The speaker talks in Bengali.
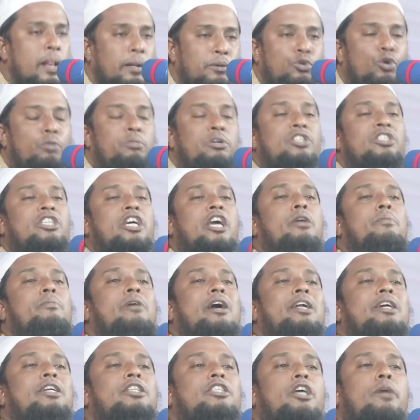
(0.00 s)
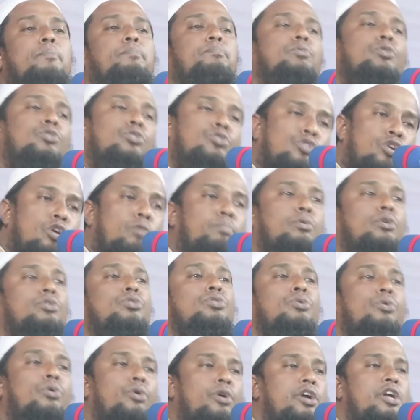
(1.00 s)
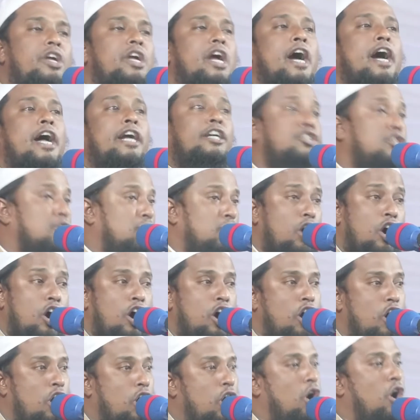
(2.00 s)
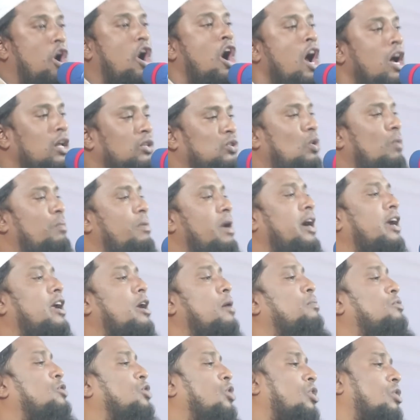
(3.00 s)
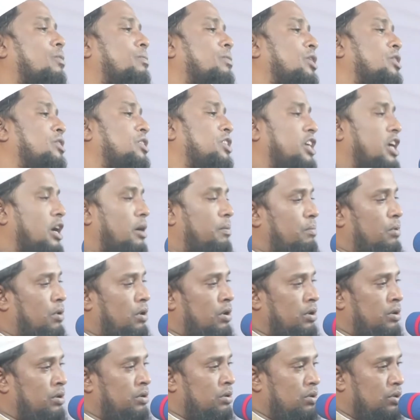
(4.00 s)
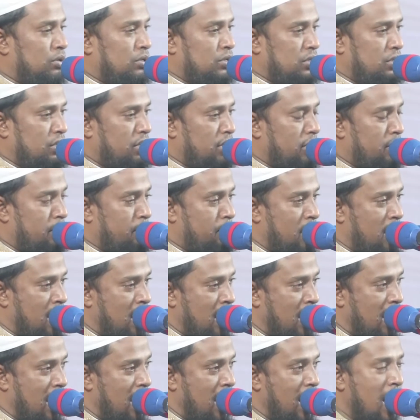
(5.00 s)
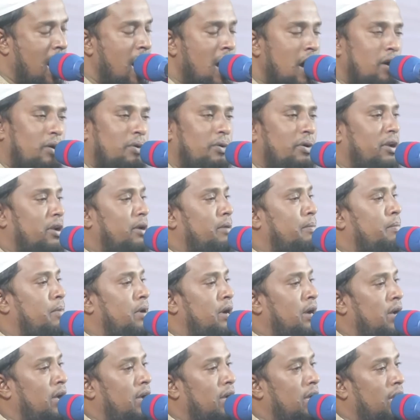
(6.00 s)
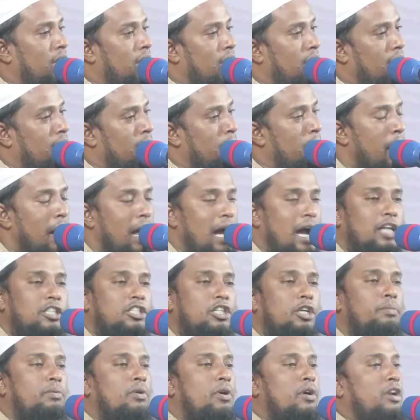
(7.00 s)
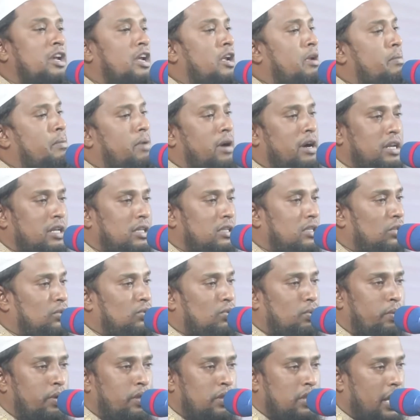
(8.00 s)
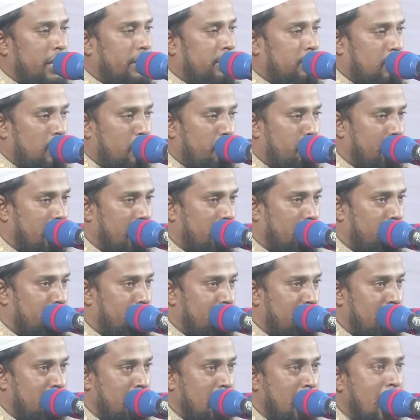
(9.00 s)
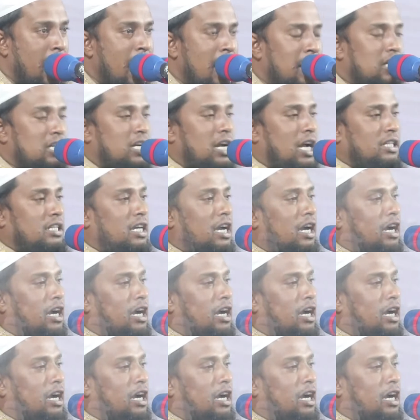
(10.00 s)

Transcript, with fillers: তুমি যেই বাড়িতে পুত্রবধূ হইয়া তোমাকে শরবত দিয়া বরণ করছে রে মা ওরে মা আজীবন এই বাড়িতে তুমি থাকতে পারবা না সাদা